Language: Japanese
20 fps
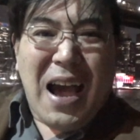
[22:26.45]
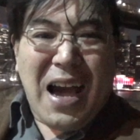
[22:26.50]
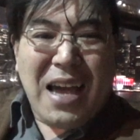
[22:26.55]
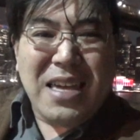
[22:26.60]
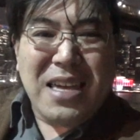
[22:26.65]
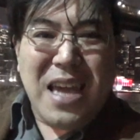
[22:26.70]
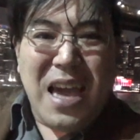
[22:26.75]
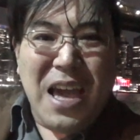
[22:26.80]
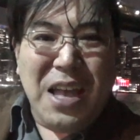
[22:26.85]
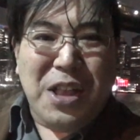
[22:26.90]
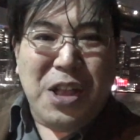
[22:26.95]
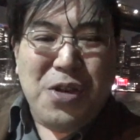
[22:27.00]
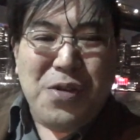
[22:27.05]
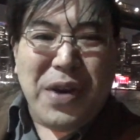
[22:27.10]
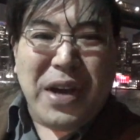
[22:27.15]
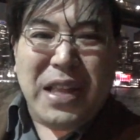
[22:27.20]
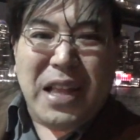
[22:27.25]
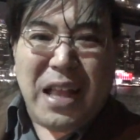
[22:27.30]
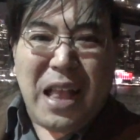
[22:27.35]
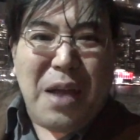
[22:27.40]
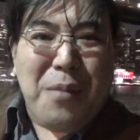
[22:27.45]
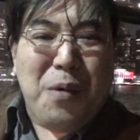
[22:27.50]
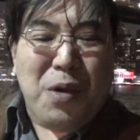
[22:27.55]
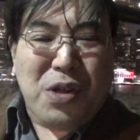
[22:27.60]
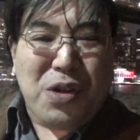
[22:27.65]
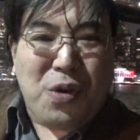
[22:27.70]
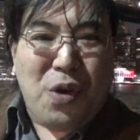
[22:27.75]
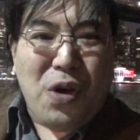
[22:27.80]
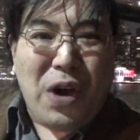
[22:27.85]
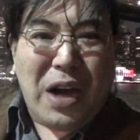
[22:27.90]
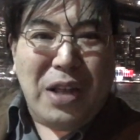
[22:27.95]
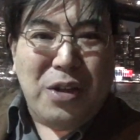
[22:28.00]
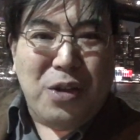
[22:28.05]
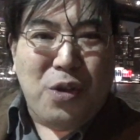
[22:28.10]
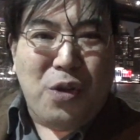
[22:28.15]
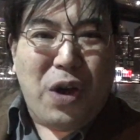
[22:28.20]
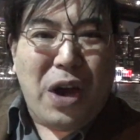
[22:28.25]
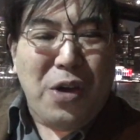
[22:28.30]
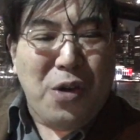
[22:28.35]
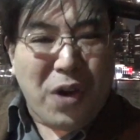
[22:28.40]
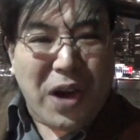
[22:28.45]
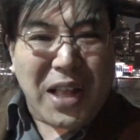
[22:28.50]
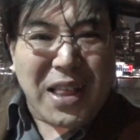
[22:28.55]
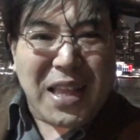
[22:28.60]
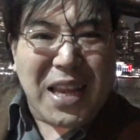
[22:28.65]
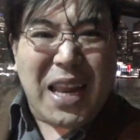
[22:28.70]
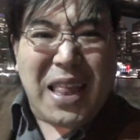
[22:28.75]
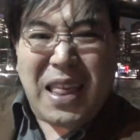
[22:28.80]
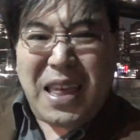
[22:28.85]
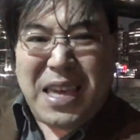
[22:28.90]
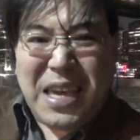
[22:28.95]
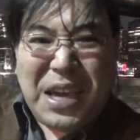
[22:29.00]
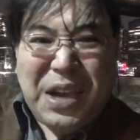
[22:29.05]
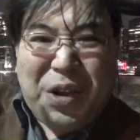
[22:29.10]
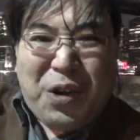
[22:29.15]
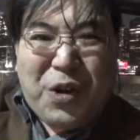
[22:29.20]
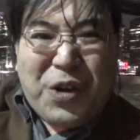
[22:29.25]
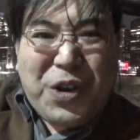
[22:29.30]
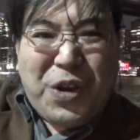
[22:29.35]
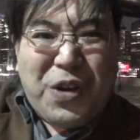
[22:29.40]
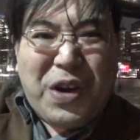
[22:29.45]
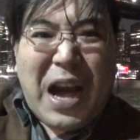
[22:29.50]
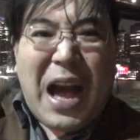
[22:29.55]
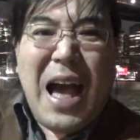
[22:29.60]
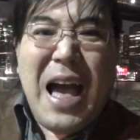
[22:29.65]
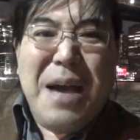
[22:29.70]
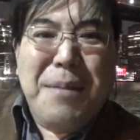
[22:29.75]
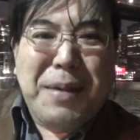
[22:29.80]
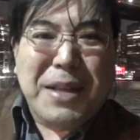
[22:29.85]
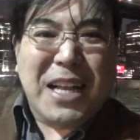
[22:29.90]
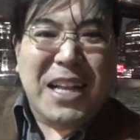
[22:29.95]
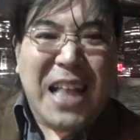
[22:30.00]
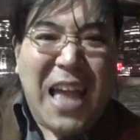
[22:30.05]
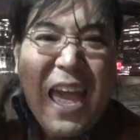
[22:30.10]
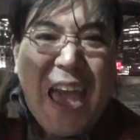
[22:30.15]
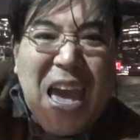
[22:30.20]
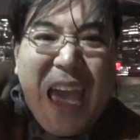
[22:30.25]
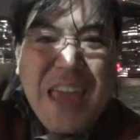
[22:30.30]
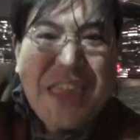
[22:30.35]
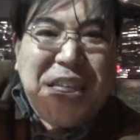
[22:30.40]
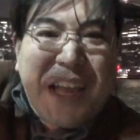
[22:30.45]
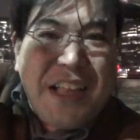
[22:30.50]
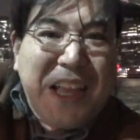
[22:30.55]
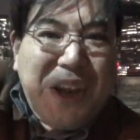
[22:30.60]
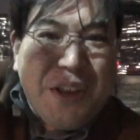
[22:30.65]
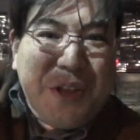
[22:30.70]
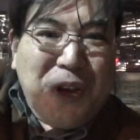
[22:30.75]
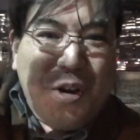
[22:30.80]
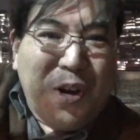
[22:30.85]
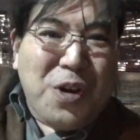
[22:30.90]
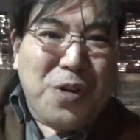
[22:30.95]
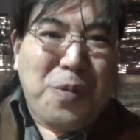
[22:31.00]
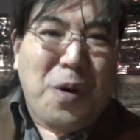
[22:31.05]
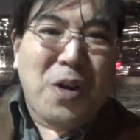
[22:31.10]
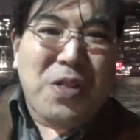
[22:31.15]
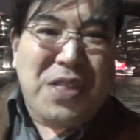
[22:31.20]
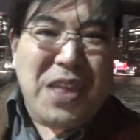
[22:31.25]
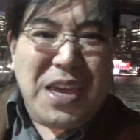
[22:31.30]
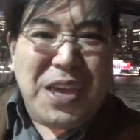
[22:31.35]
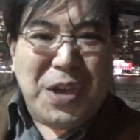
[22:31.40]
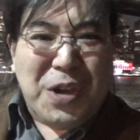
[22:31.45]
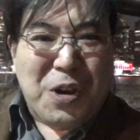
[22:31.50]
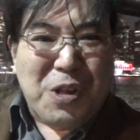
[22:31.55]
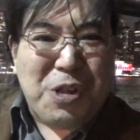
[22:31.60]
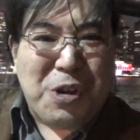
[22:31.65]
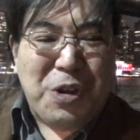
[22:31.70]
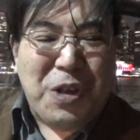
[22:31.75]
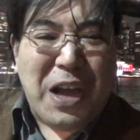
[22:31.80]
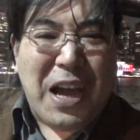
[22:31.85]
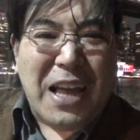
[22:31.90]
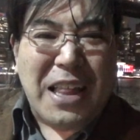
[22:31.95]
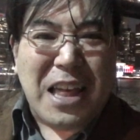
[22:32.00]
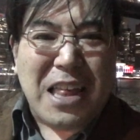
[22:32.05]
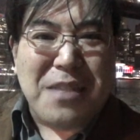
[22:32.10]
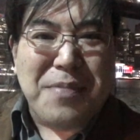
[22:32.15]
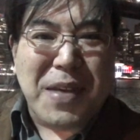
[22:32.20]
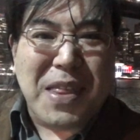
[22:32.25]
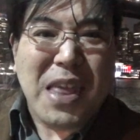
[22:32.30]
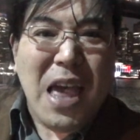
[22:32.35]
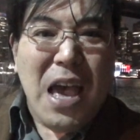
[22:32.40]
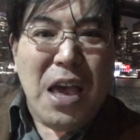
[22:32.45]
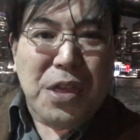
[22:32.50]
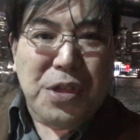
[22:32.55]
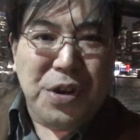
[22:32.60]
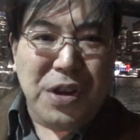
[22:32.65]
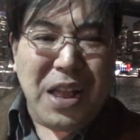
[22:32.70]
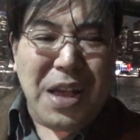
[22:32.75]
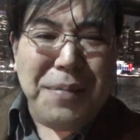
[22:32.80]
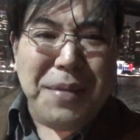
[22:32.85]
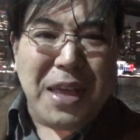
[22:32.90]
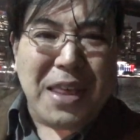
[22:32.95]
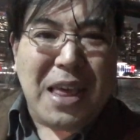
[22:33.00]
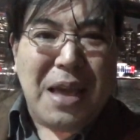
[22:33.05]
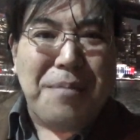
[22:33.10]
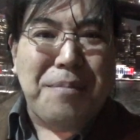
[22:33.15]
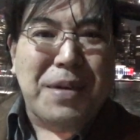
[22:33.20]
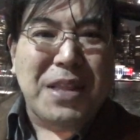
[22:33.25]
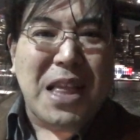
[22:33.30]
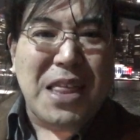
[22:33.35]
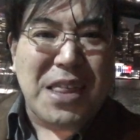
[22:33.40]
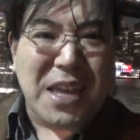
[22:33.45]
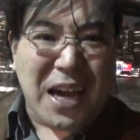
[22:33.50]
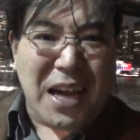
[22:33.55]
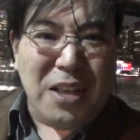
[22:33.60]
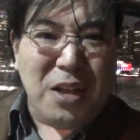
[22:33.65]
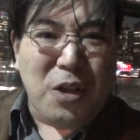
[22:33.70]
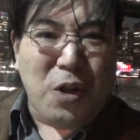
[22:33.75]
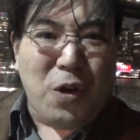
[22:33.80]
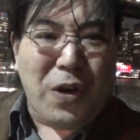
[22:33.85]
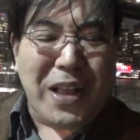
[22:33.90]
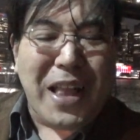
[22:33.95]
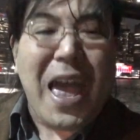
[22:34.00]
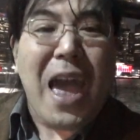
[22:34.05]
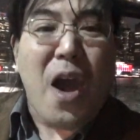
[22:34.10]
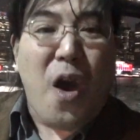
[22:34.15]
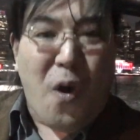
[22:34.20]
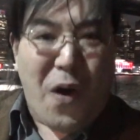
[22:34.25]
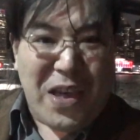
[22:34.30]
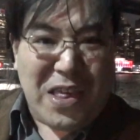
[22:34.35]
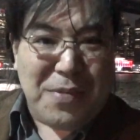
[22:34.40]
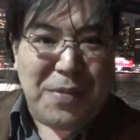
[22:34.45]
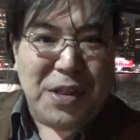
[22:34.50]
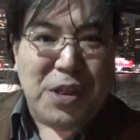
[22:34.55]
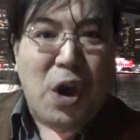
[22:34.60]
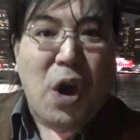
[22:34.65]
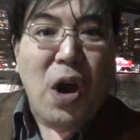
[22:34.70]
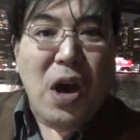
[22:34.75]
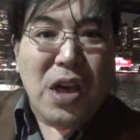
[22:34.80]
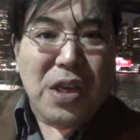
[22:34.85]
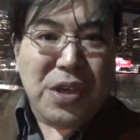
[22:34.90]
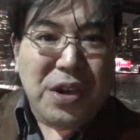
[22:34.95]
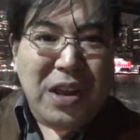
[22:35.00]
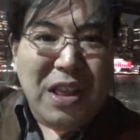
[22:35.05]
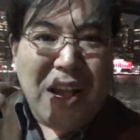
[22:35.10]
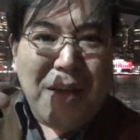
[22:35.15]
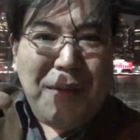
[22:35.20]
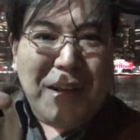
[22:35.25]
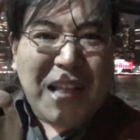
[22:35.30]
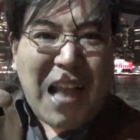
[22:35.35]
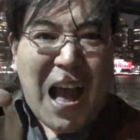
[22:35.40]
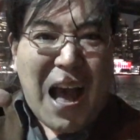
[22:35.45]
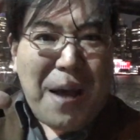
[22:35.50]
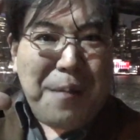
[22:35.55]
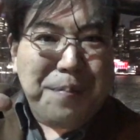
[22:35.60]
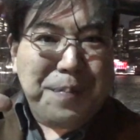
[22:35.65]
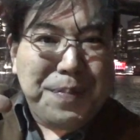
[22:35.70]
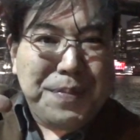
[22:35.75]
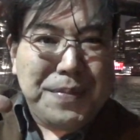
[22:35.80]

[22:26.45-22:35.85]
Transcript: はい、えー、というわけでね、もし今回の動画良かったらぜひ高評価、またね、えチャンネル登録もぜひよろしくお願いいたします。それでは皆さん、また次回の動画でお会いしましょう。それではまた。